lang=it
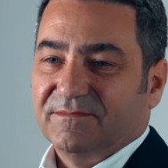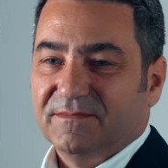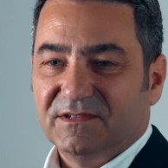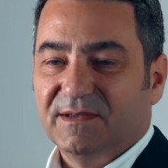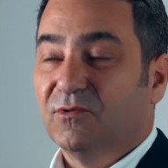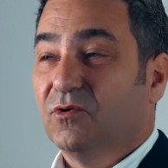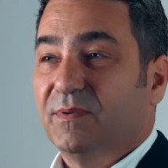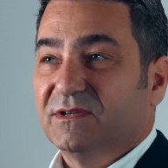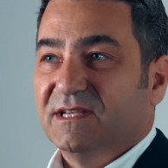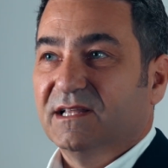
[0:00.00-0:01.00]
Sembrano
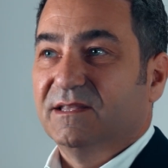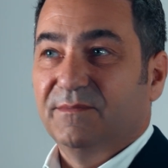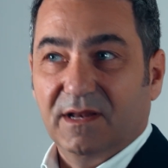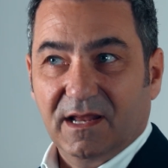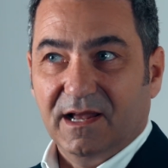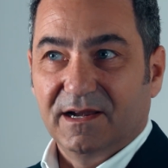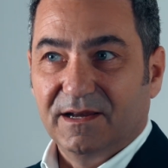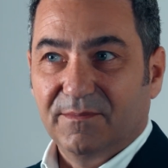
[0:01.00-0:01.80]
passati mille anni,